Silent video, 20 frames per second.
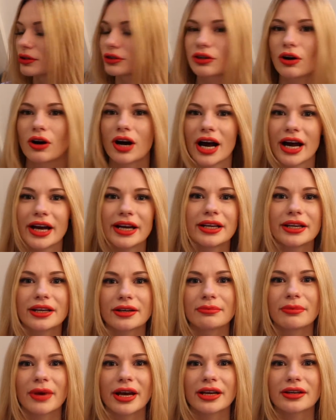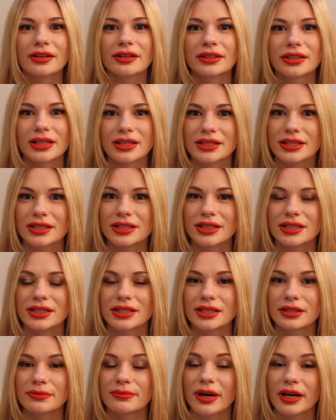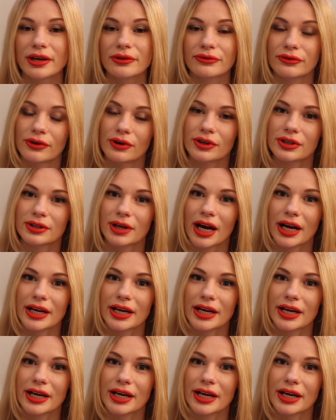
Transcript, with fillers: doch einige Menge, dass ich das nicht mehr in den Vlog